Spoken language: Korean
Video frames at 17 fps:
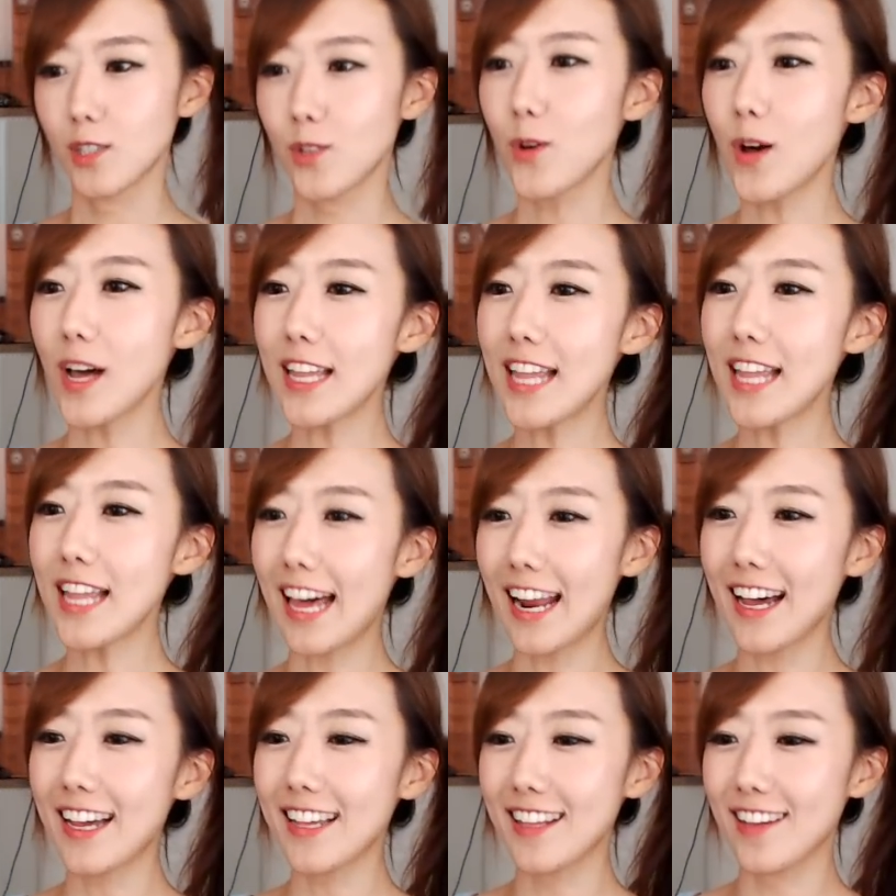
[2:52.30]
또 하나
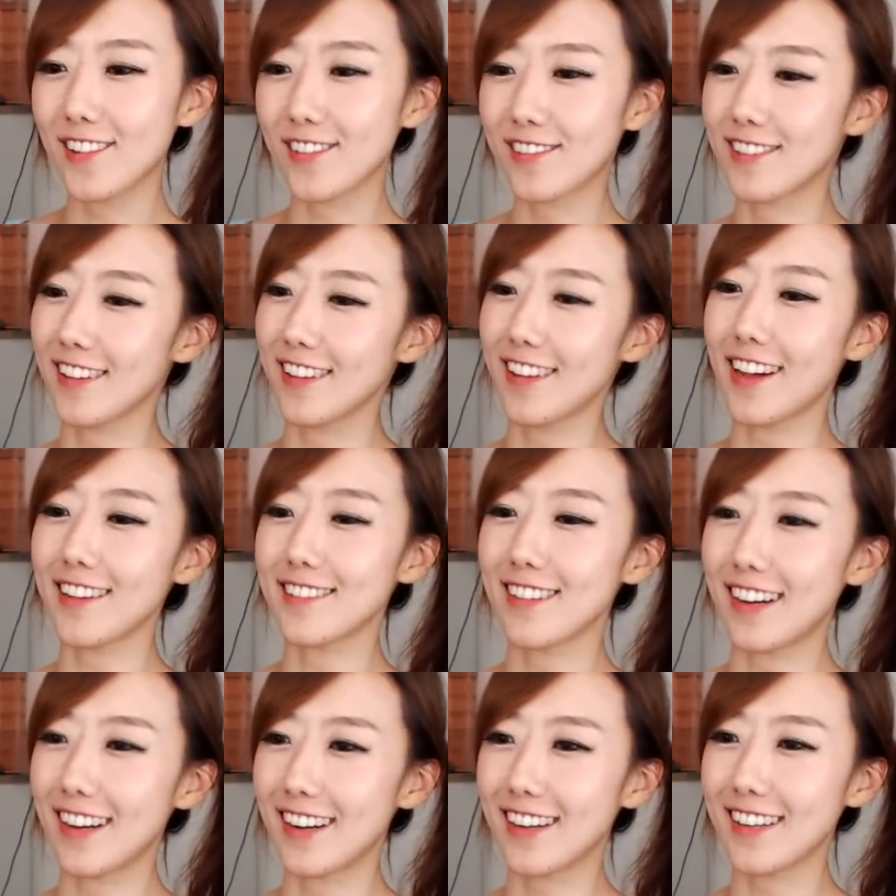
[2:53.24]
알아가네요. 그래
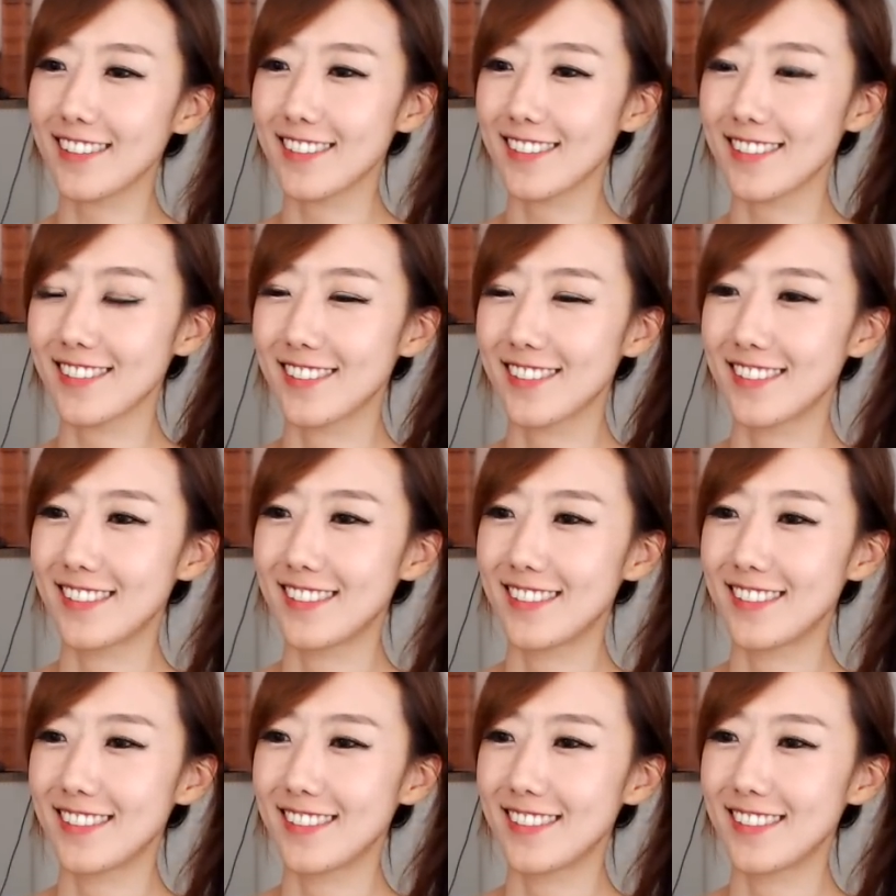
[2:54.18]
나도 알아갔어.